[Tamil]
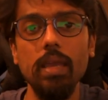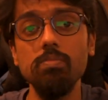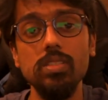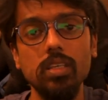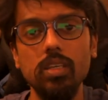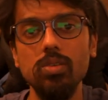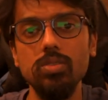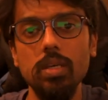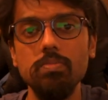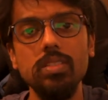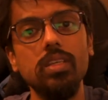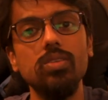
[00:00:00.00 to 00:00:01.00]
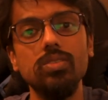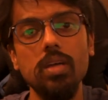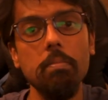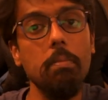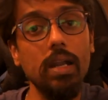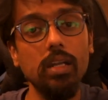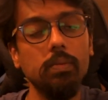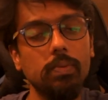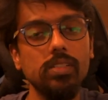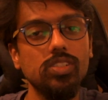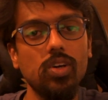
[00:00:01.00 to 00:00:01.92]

எம்சிக்யூஸ் எம்சிக்யூஸ்னால் மல்டிபிள்